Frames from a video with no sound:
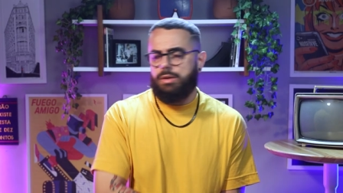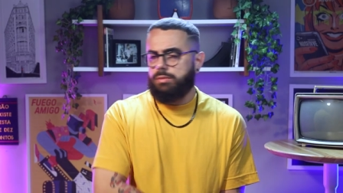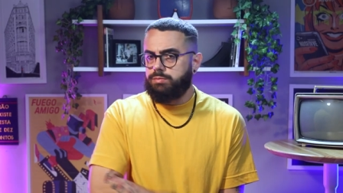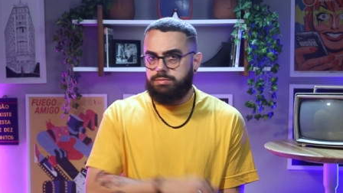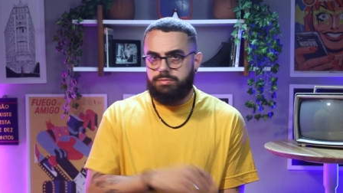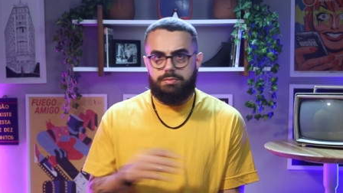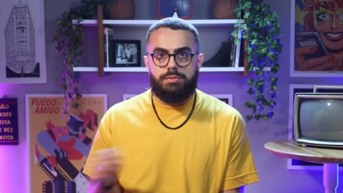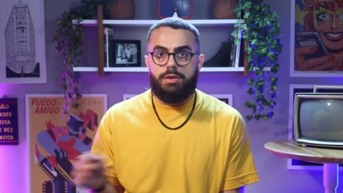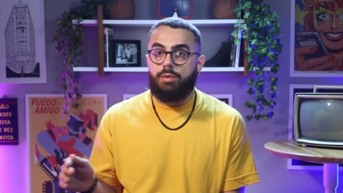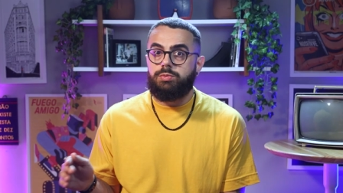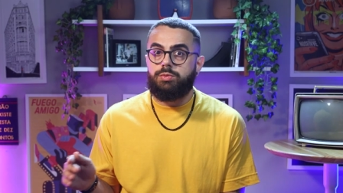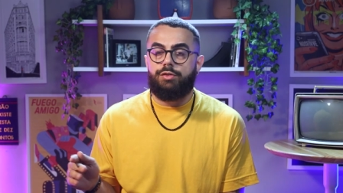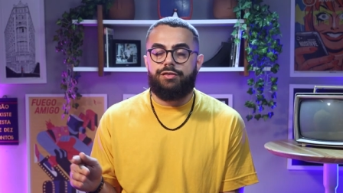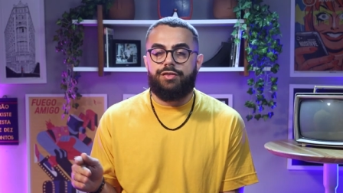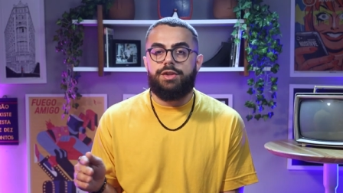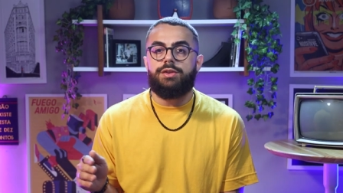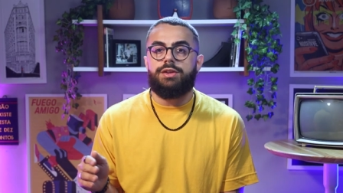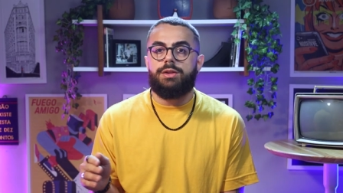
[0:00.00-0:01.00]
Não, não
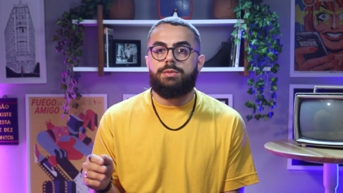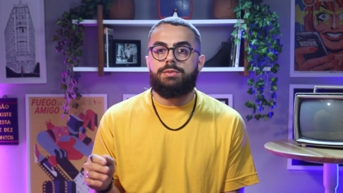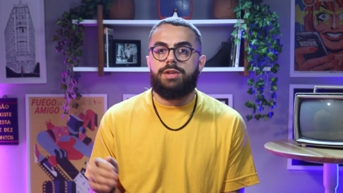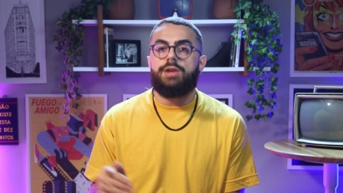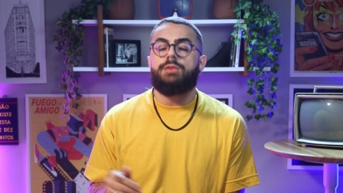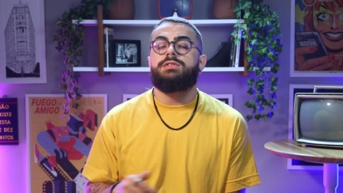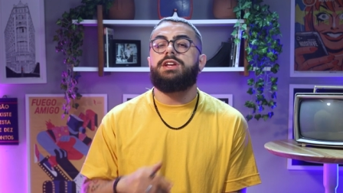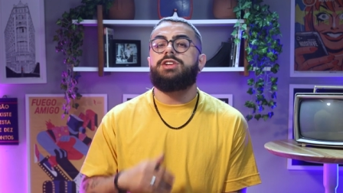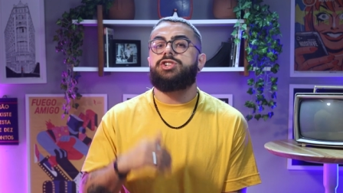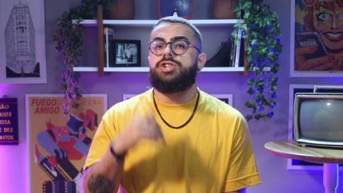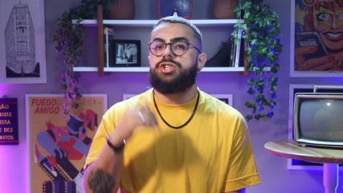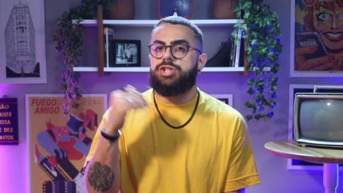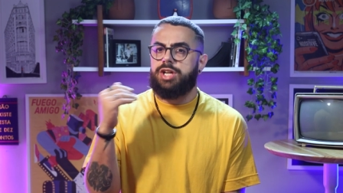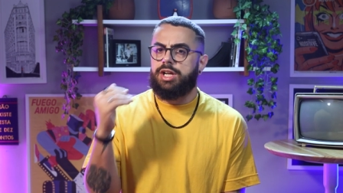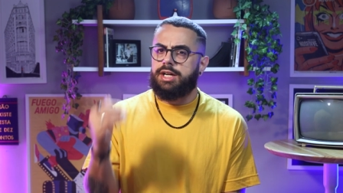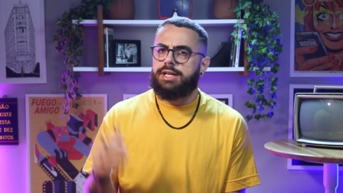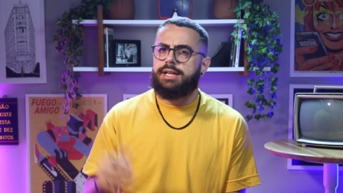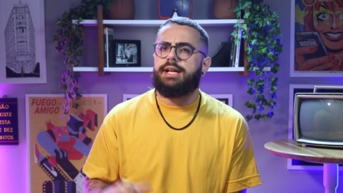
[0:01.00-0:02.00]
duvido que não tenha. Tem gente
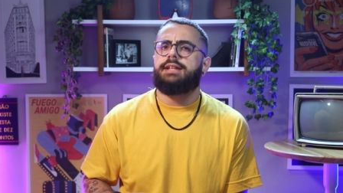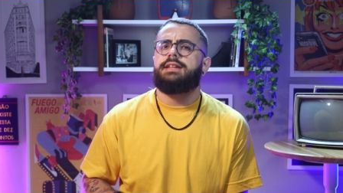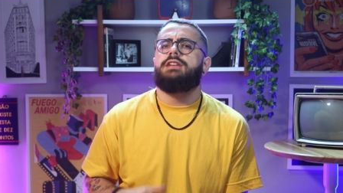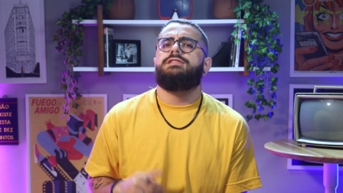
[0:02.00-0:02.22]
que ganha,